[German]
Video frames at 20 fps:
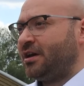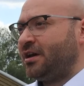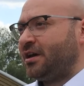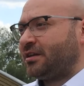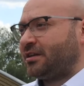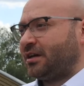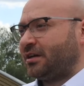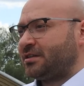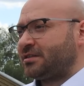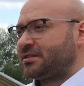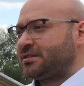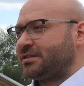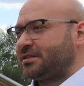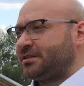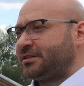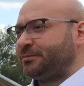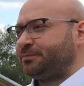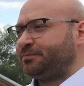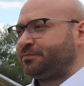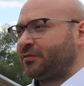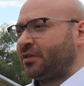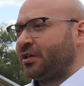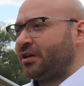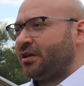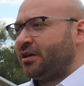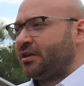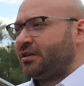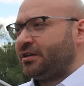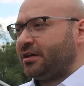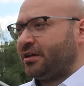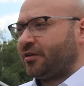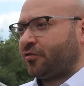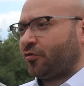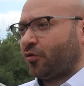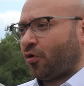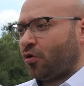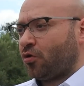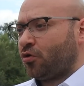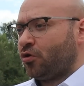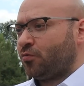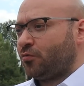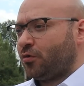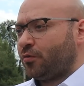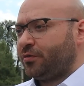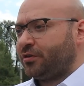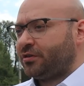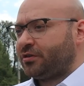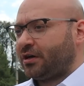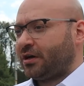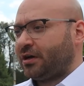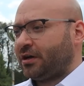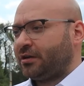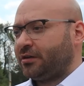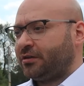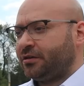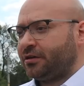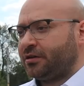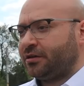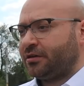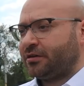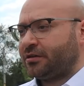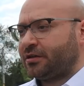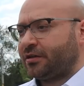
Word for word: Mhm. Dann ist ähm, die Entsorgung momentan äh,